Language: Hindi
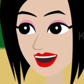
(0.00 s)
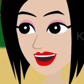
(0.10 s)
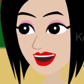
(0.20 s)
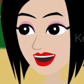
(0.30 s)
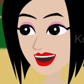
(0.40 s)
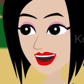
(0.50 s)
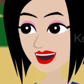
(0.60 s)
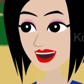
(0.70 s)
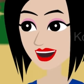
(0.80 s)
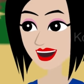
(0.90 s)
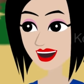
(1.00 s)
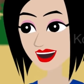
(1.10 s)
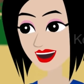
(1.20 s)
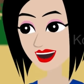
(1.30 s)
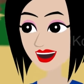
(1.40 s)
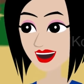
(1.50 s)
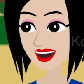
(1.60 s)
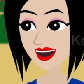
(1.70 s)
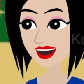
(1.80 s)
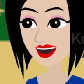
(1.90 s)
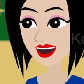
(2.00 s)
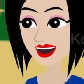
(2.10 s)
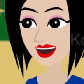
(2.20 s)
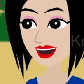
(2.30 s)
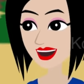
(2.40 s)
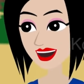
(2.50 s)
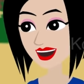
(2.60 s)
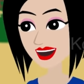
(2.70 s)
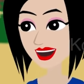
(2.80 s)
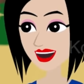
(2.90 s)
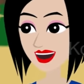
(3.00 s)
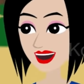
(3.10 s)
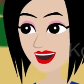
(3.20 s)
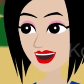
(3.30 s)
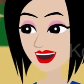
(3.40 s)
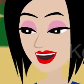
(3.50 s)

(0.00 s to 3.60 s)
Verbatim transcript: पाँच साल की थी तब से ही अपने पिताजी से कहती थी